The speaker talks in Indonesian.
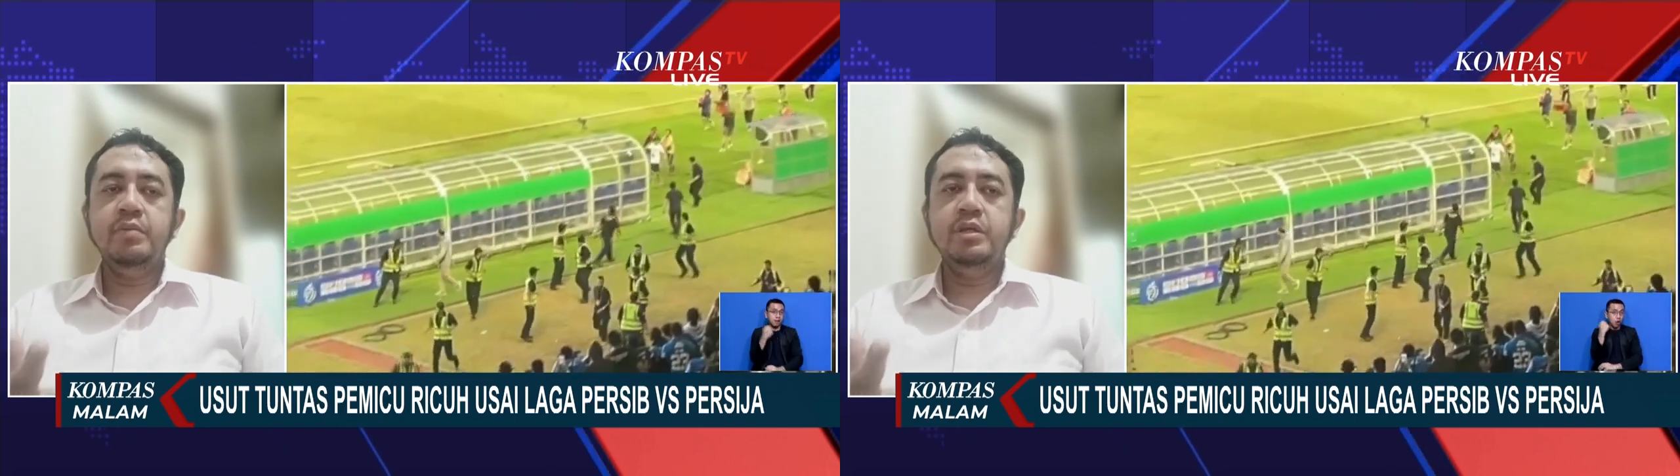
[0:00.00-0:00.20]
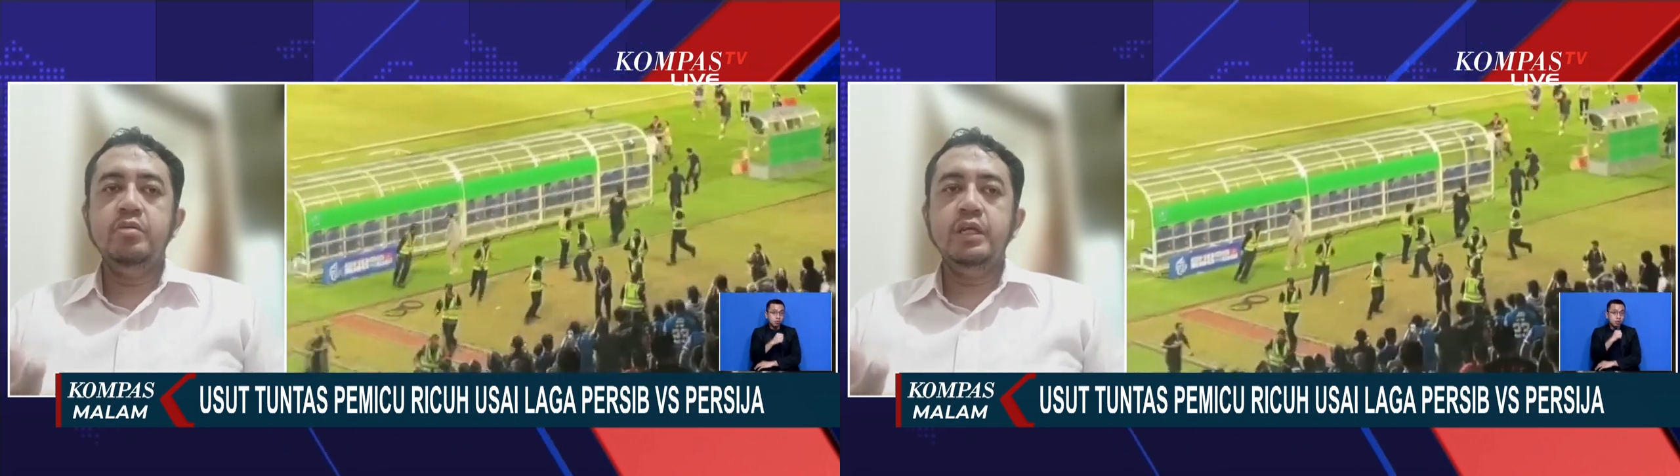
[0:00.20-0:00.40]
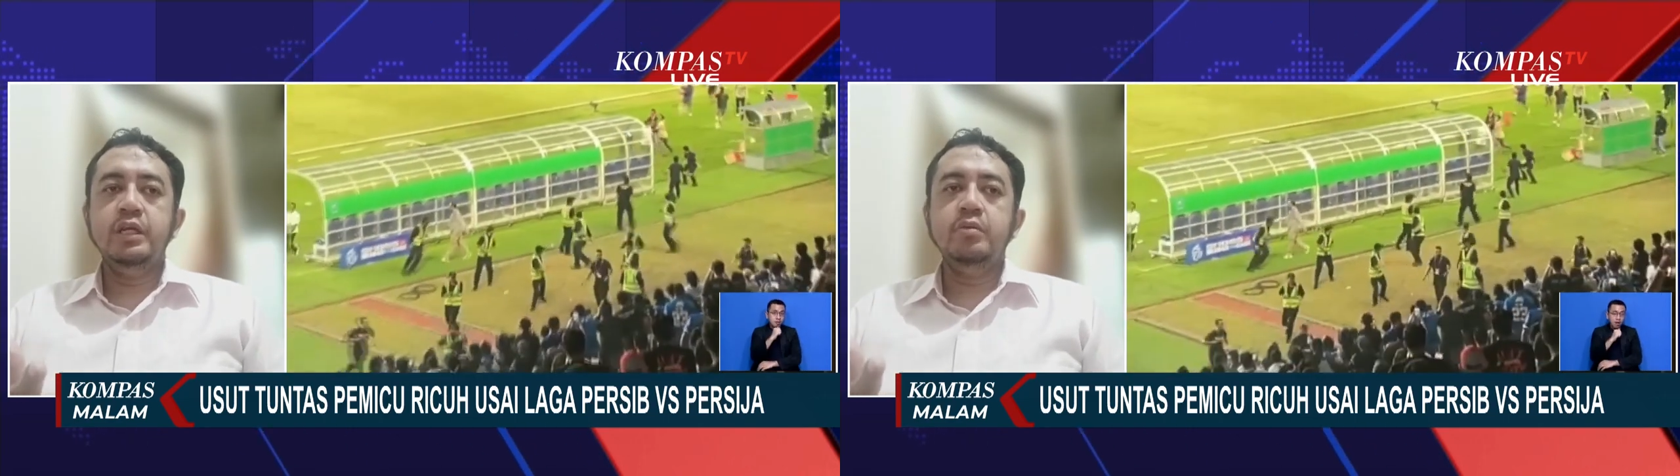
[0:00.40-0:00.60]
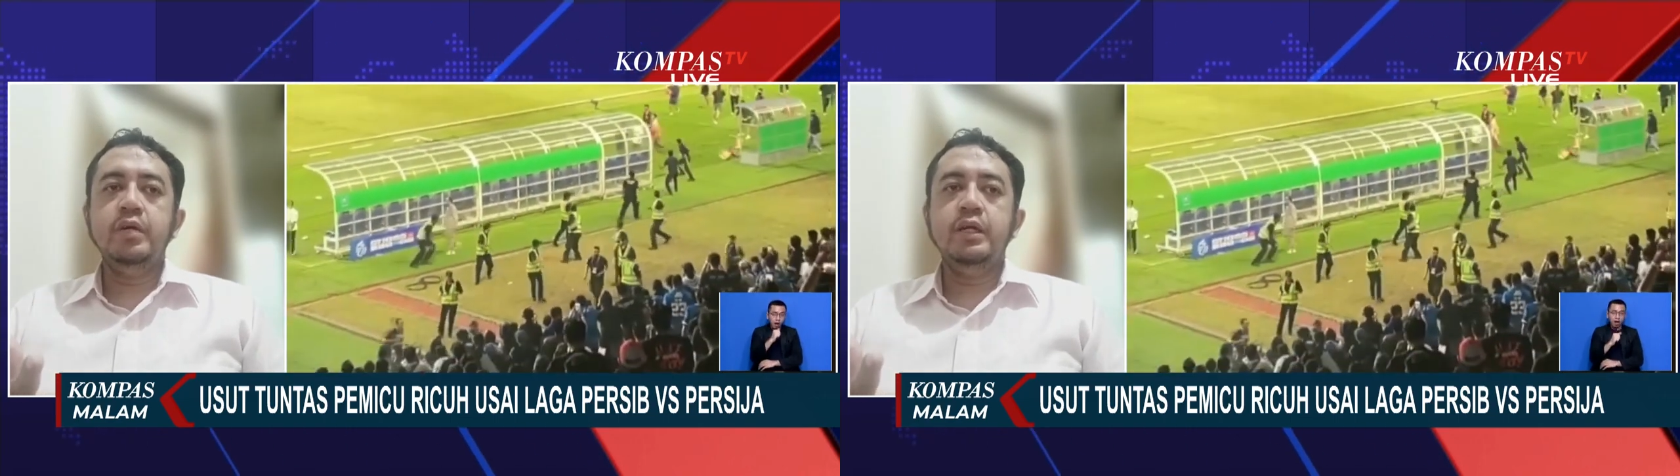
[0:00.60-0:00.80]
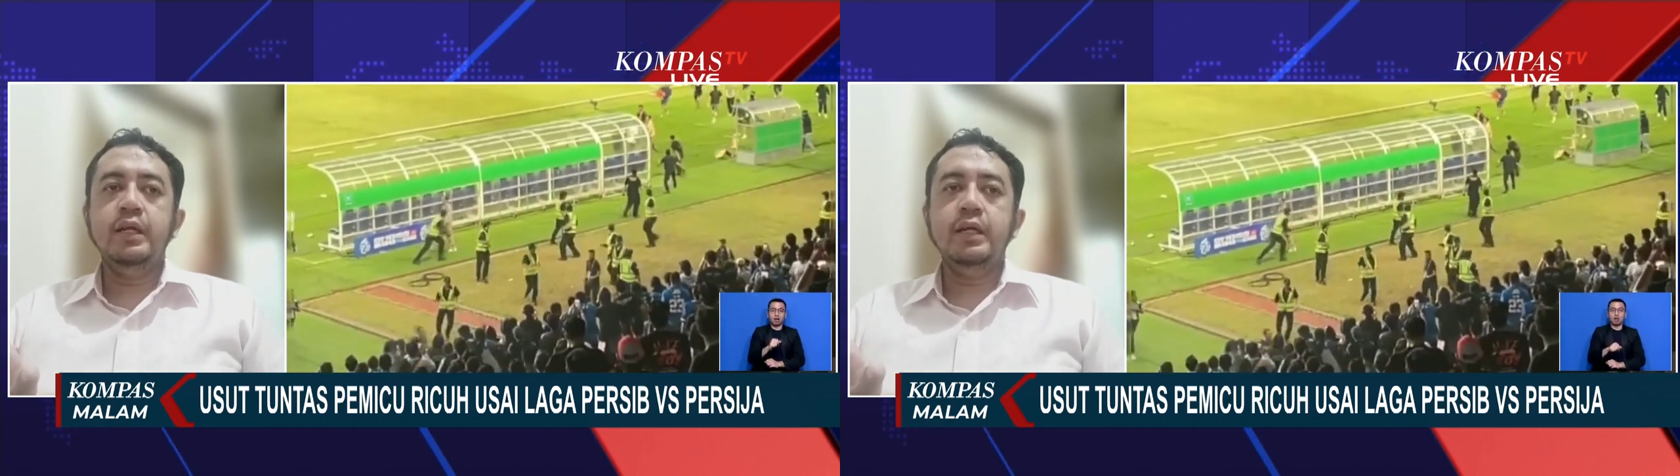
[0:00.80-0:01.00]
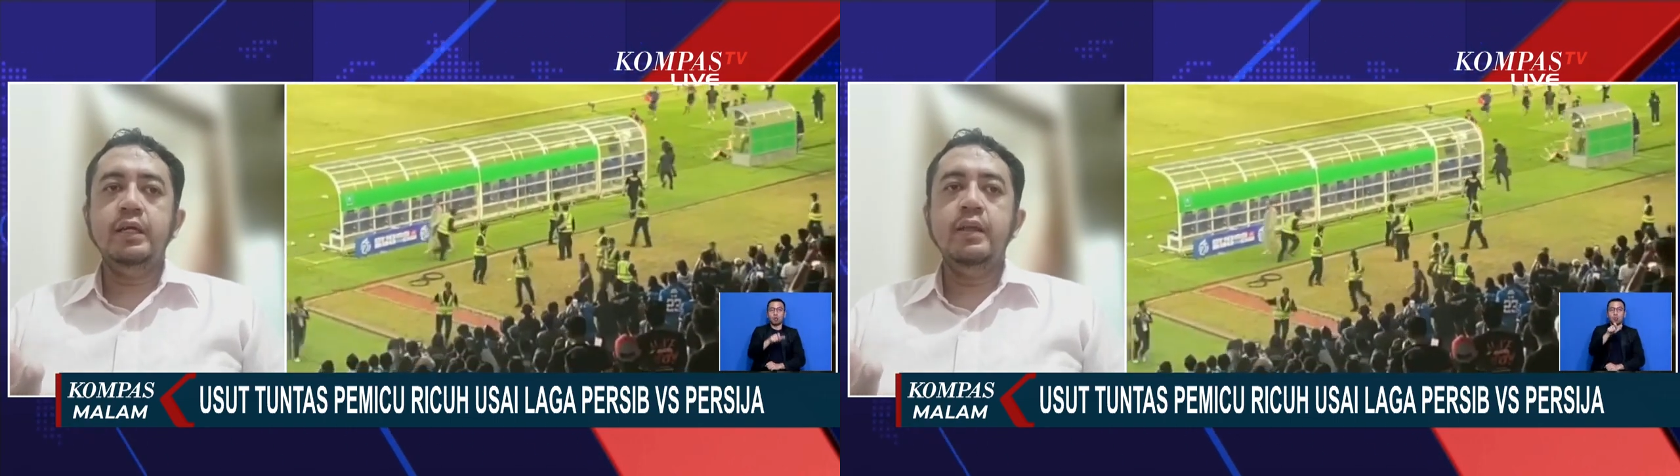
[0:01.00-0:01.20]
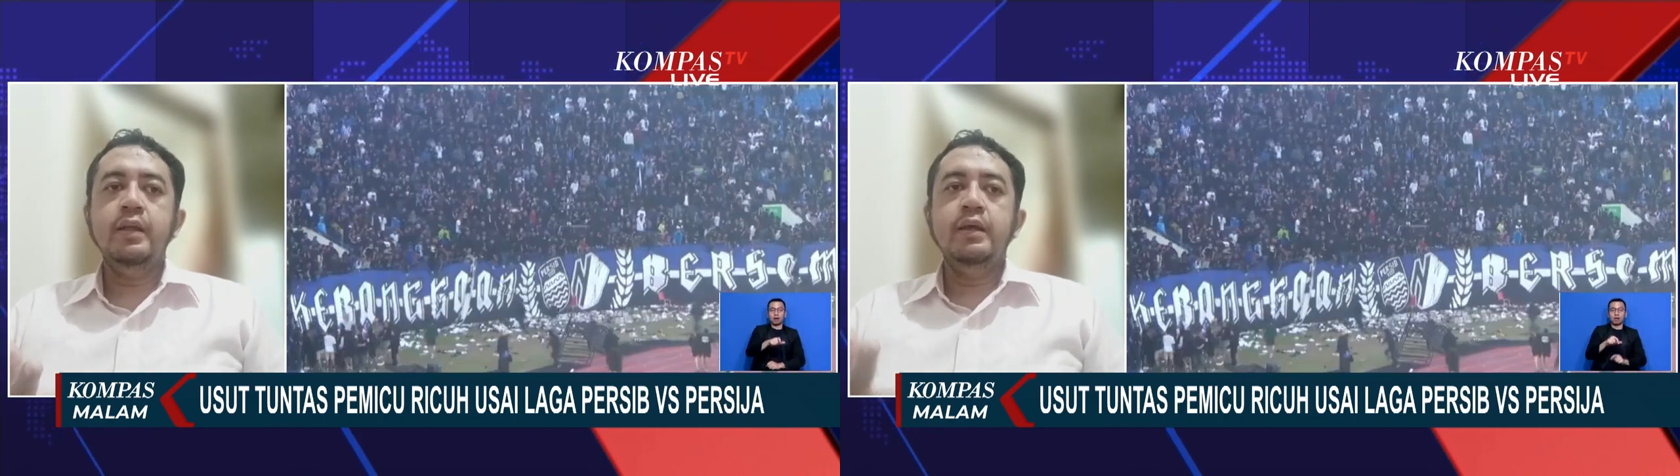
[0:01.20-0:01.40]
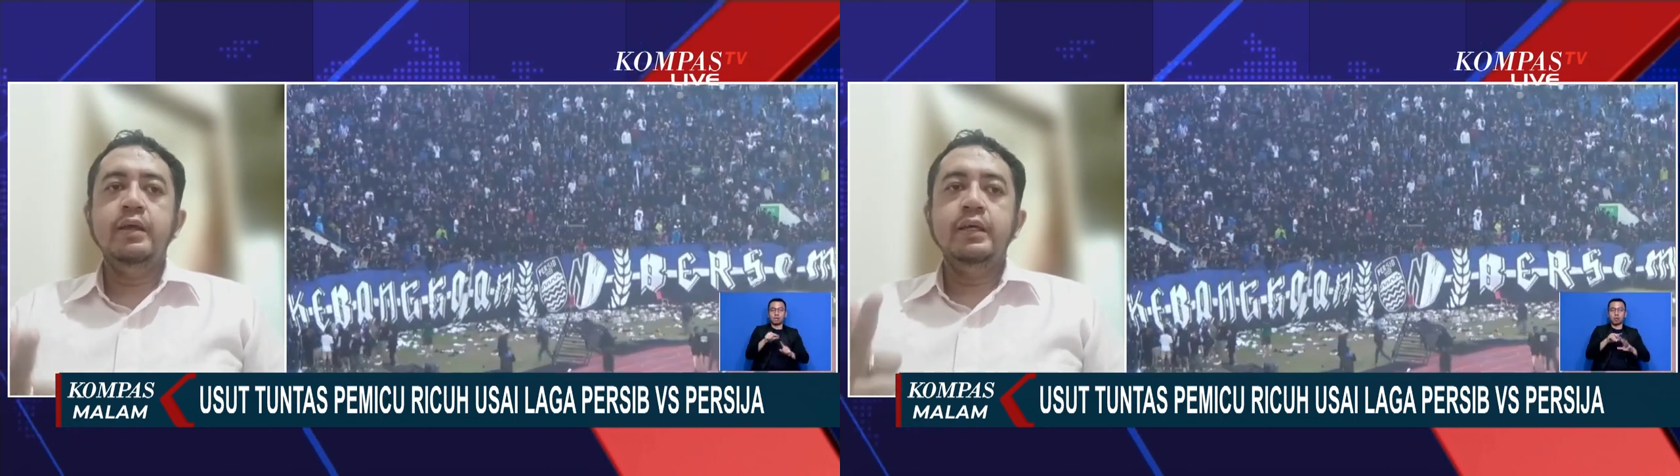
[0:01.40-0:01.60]
PT Persib Bandung
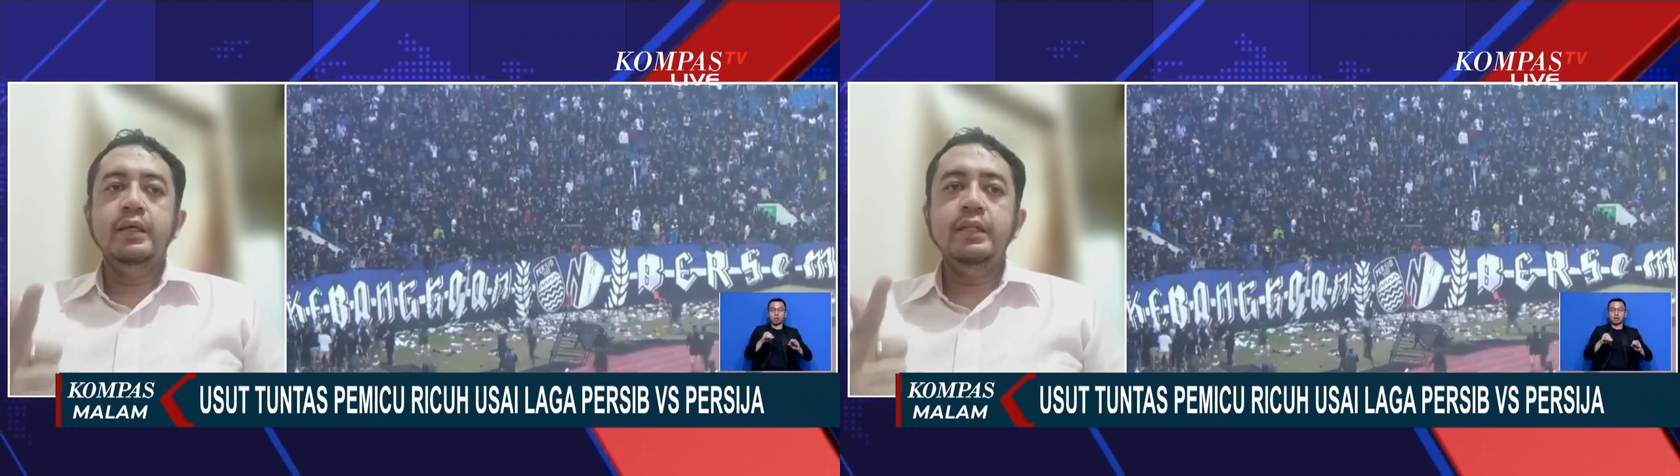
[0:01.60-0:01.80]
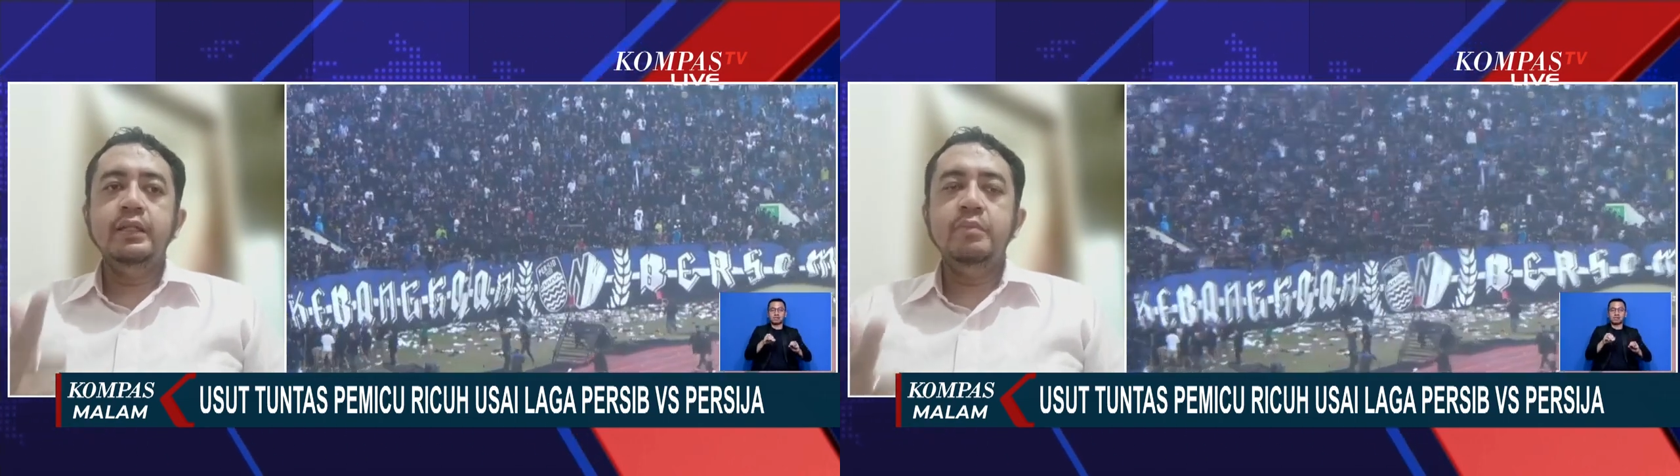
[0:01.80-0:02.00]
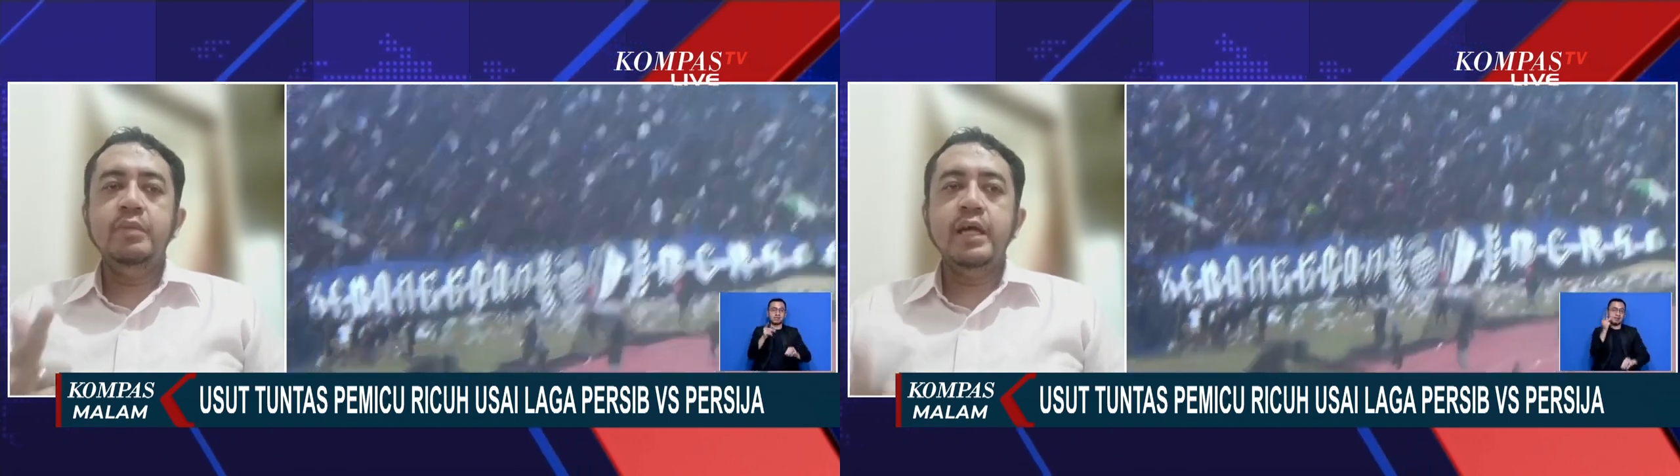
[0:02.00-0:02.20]
Bermartabat.